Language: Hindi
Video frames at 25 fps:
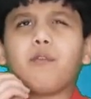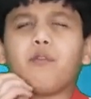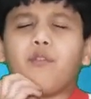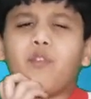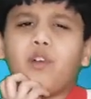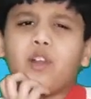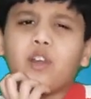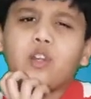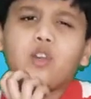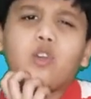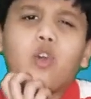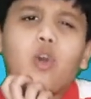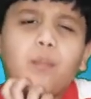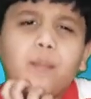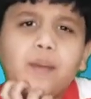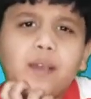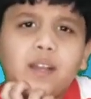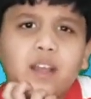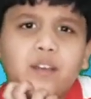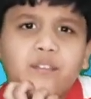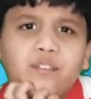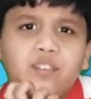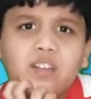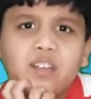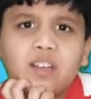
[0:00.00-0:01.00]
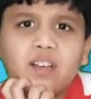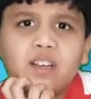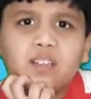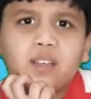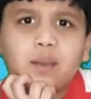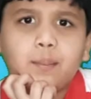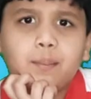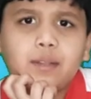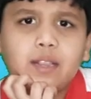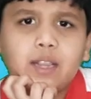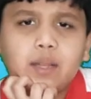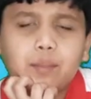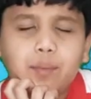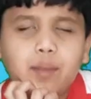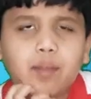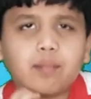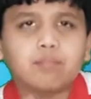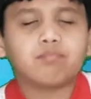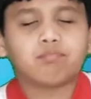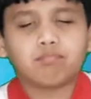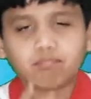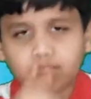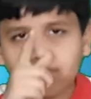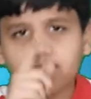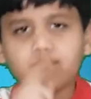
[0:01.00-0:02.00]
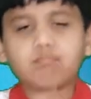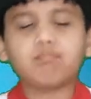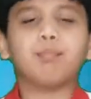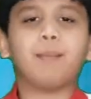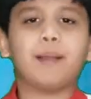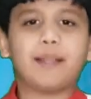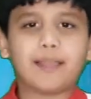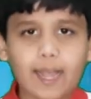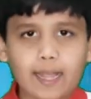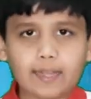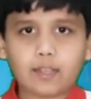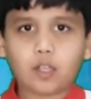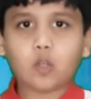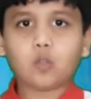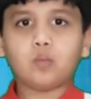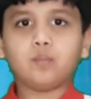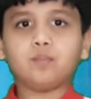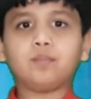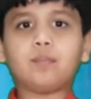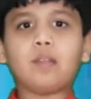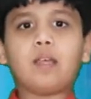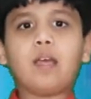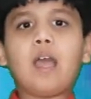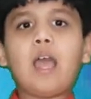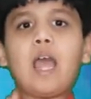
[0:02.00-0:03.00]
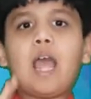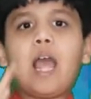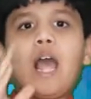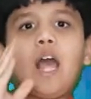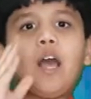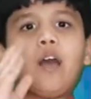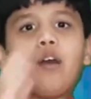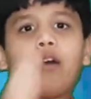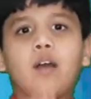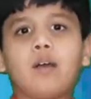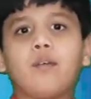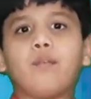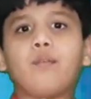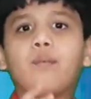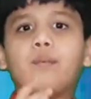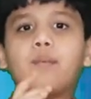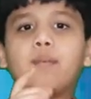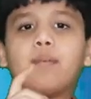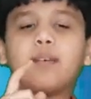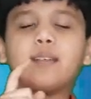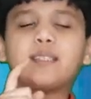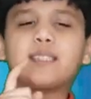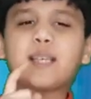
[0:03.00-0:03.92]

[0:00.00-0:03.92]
वन कॉमा इलेवन का क्या मतलब है बताता हूँ